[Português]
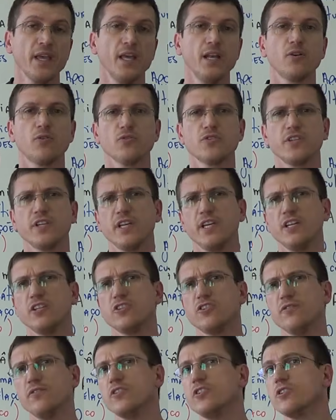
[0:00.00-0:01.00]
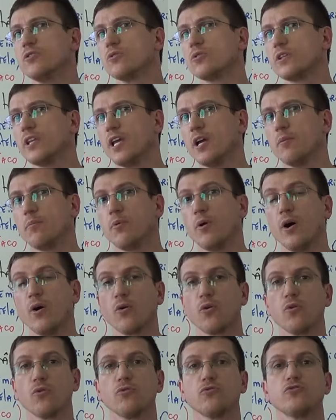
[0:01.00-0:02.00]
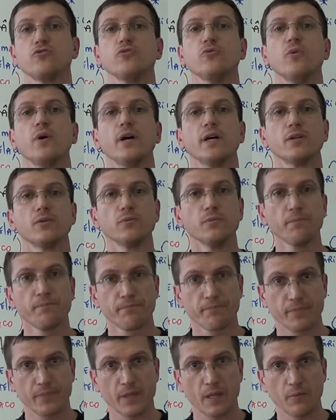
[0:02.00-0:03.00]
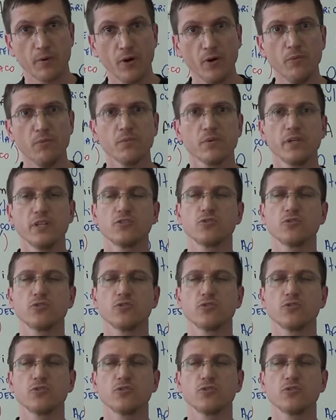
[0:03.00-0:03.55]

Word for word: Ele conseguia dividir o tempo ao longo de um ano, tá bom?